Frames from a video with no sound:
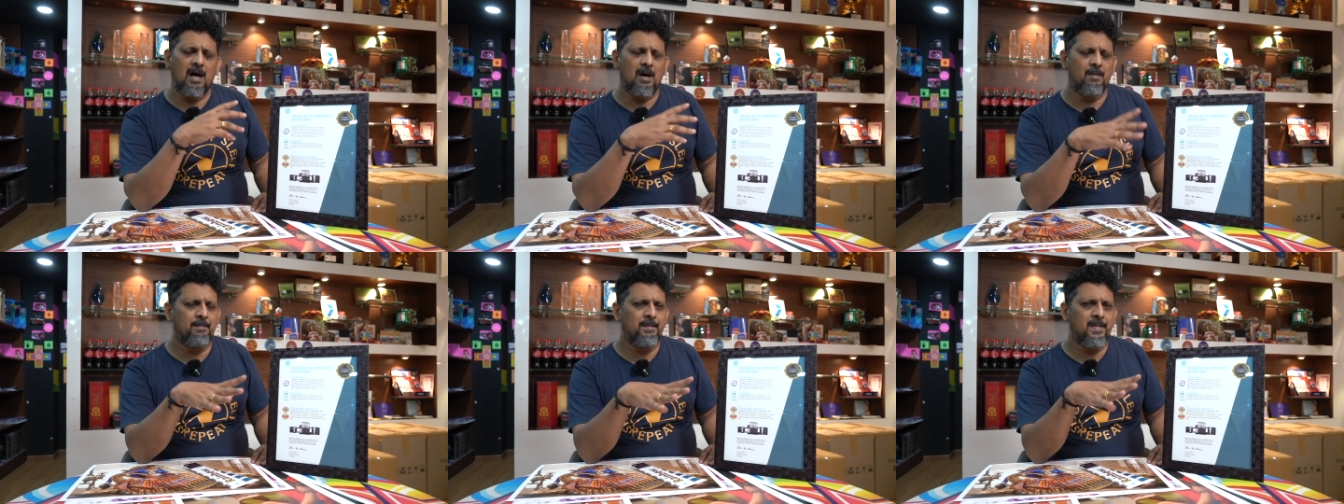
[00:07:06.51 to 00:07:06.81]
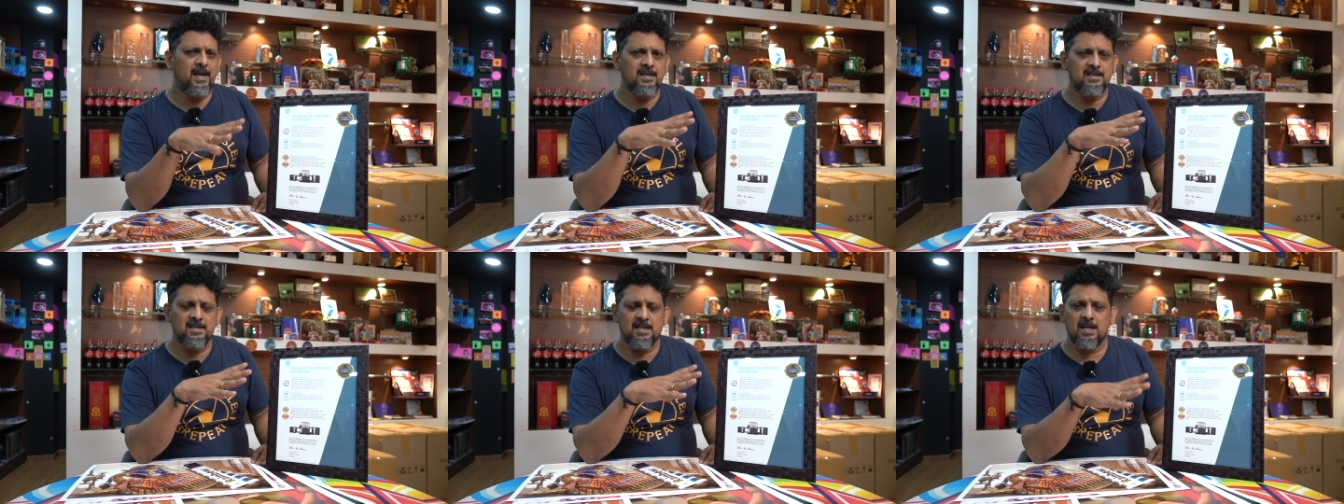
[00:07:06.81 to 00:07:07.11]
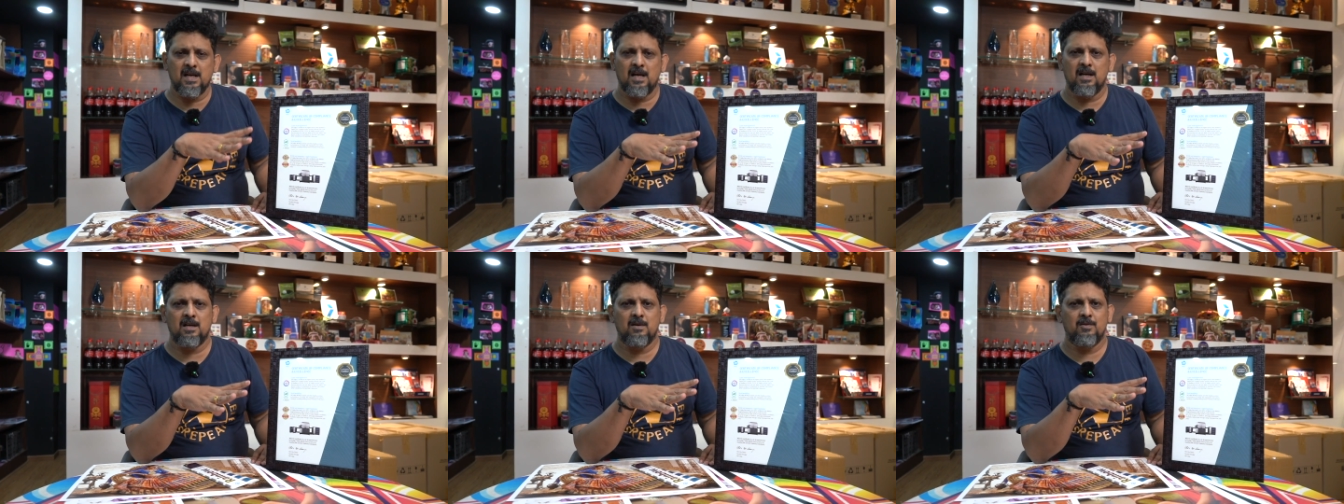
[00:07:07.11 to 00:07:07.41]

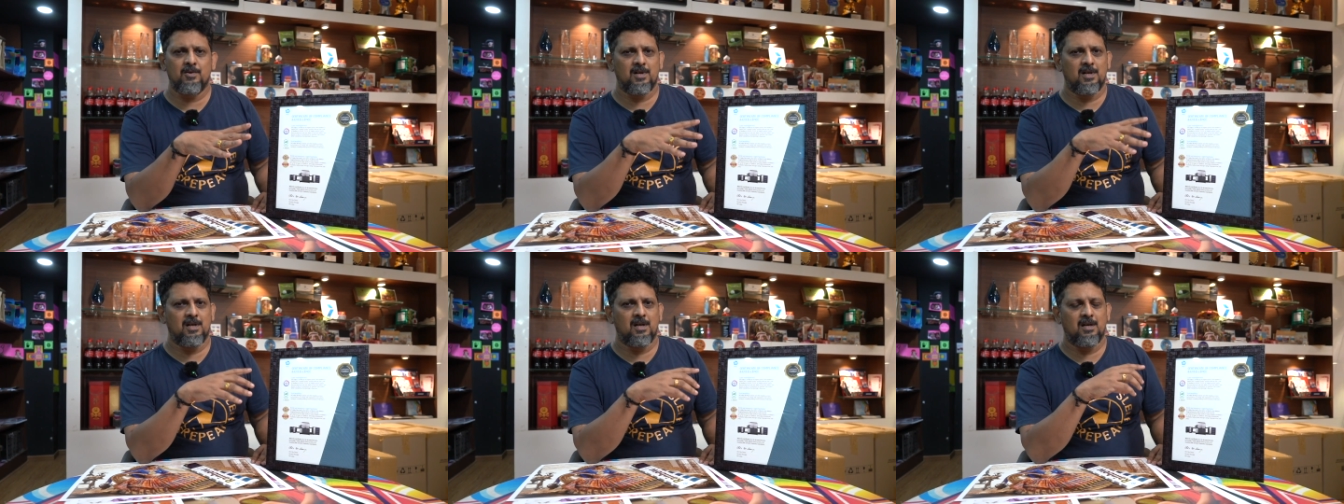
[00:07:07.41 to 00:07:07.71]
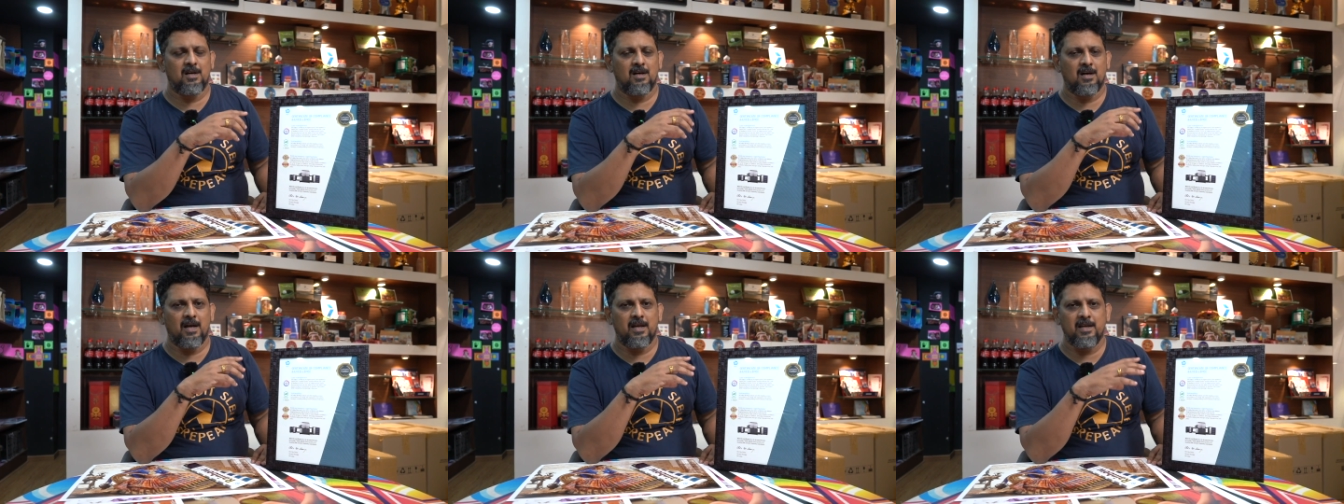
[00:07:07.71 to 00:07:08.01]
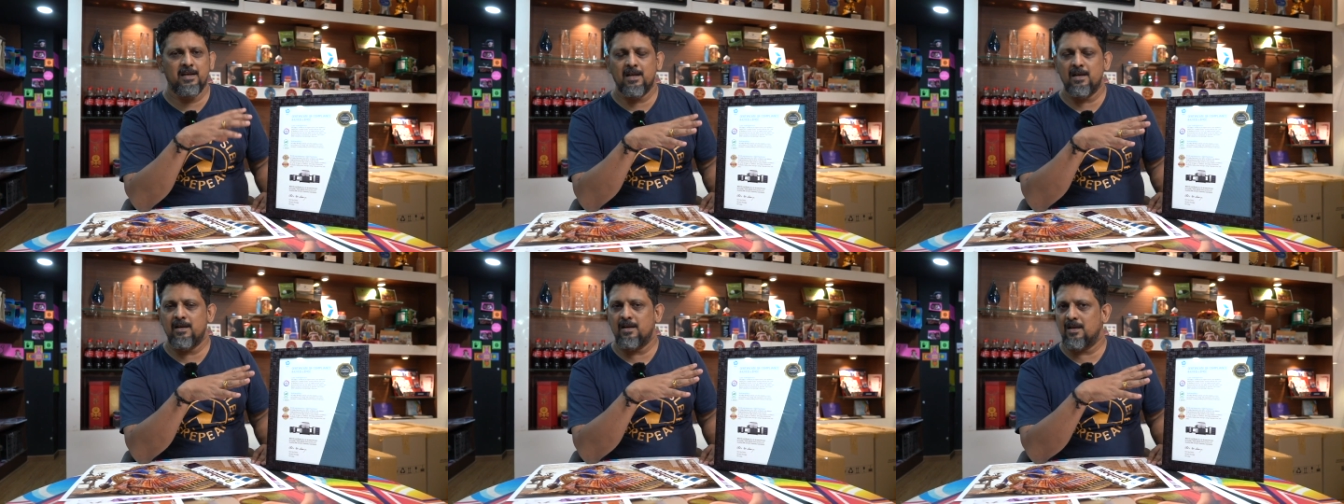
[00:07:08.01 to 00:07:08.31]
அமேசிங்கான ஒரு ஹை
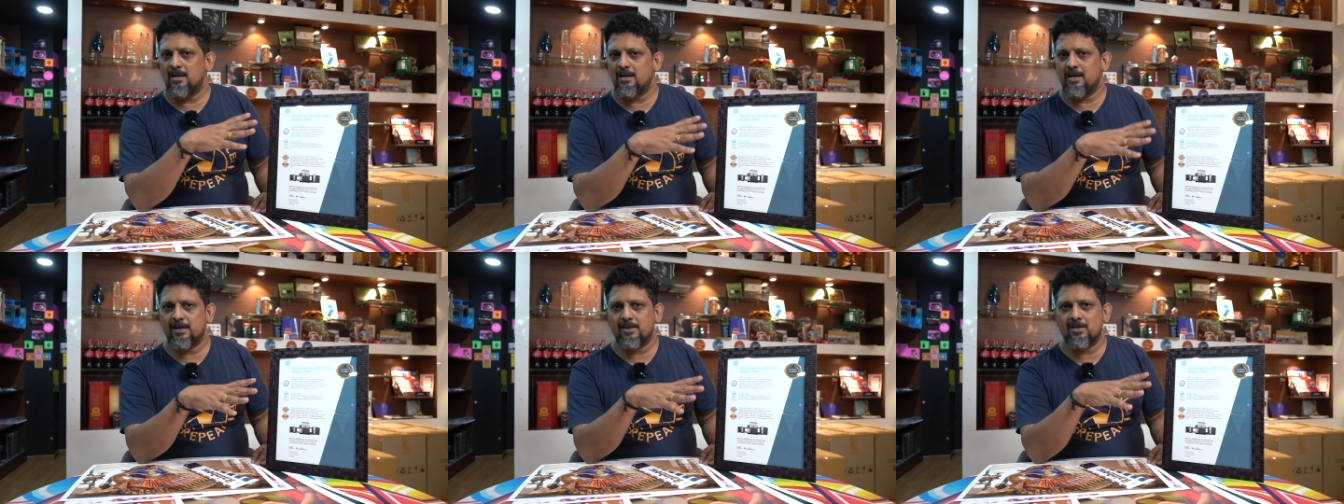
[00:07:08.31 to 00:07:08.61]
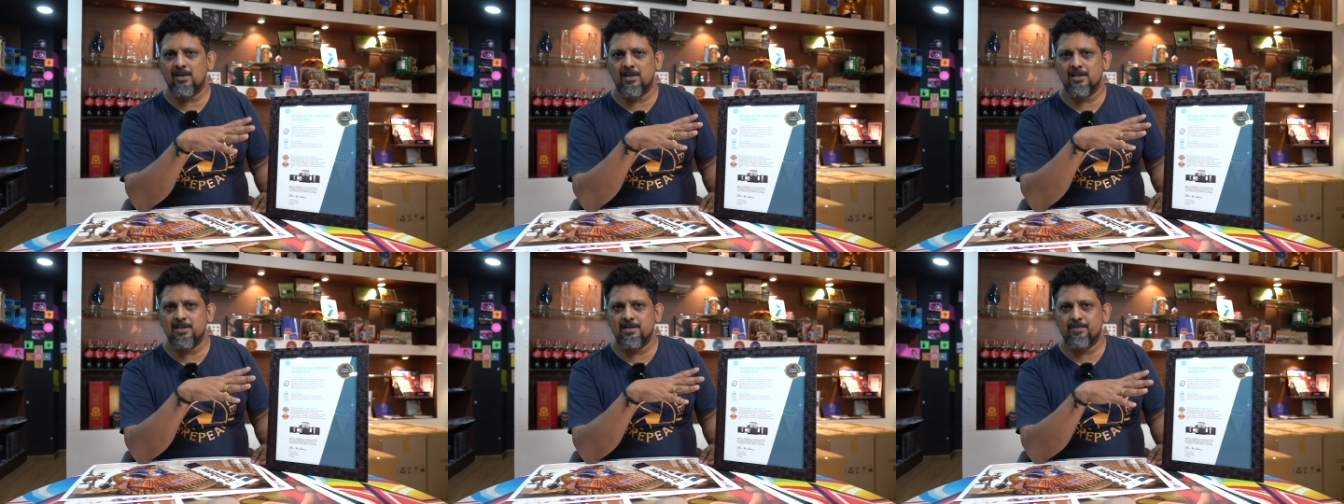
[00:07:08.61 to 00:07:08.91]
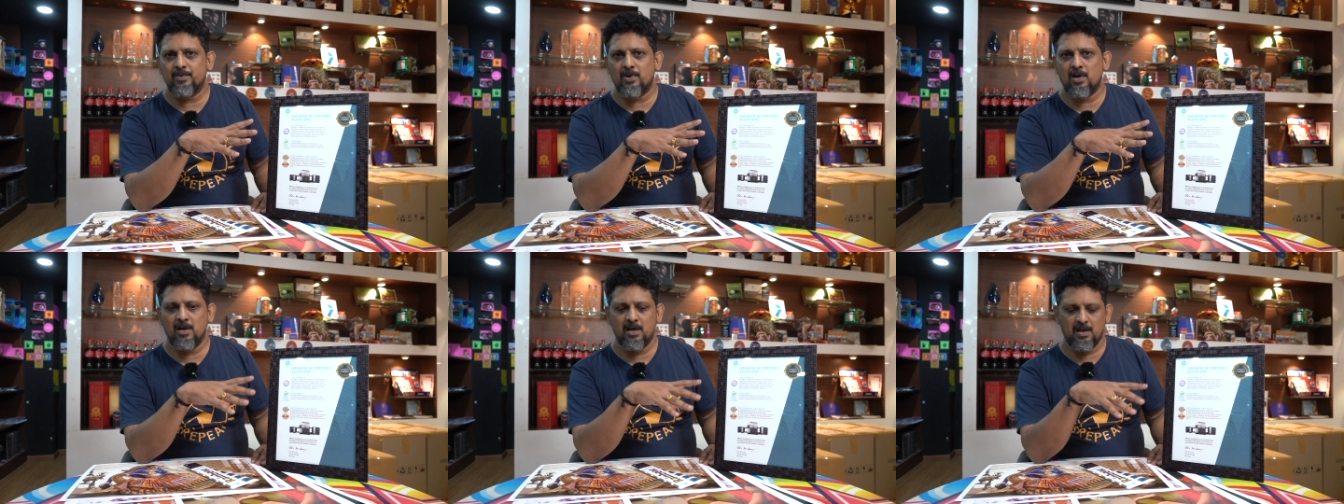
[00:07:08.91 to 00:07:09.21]
டெக்னாலஜி
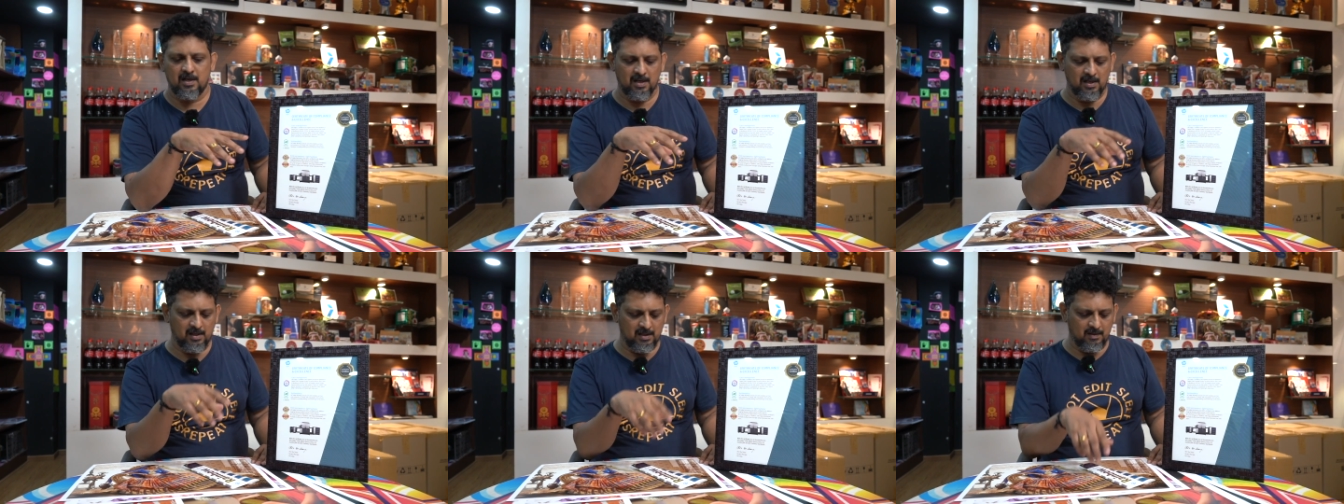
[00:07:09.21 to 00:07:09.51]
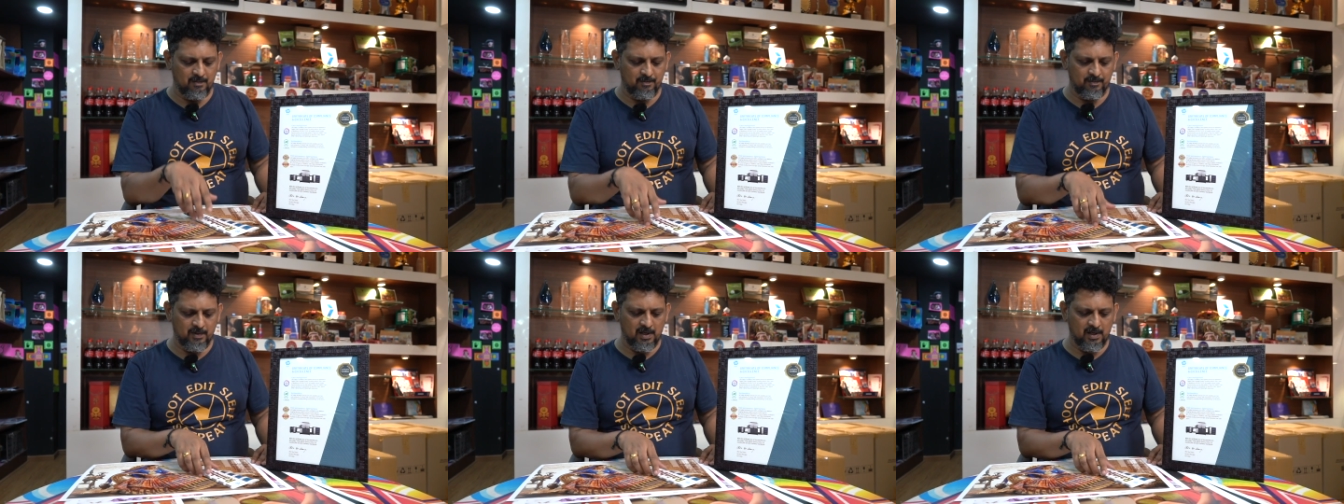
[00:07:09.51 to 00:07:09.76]
ப்ராடக்ட் இந்த